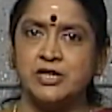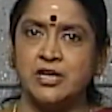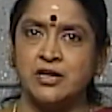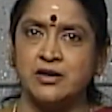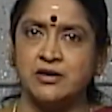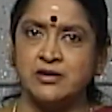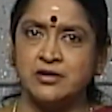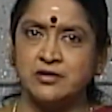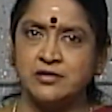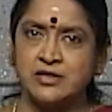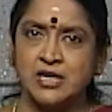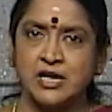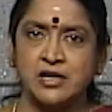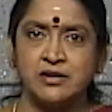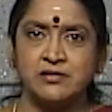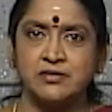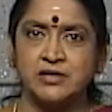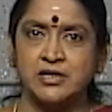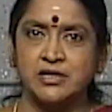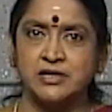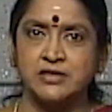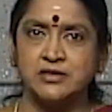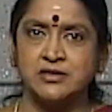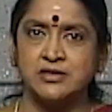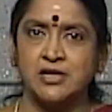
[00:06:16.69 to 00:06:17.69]
என்று
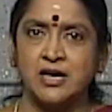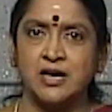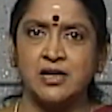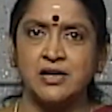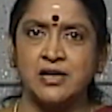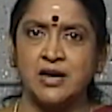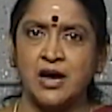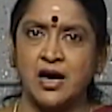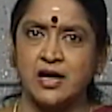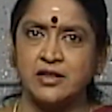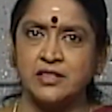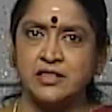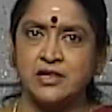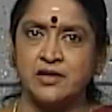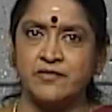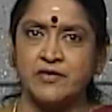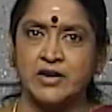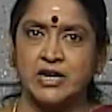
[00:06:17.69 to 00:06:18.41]
தேர்ந்தெடுத்தான் அந்த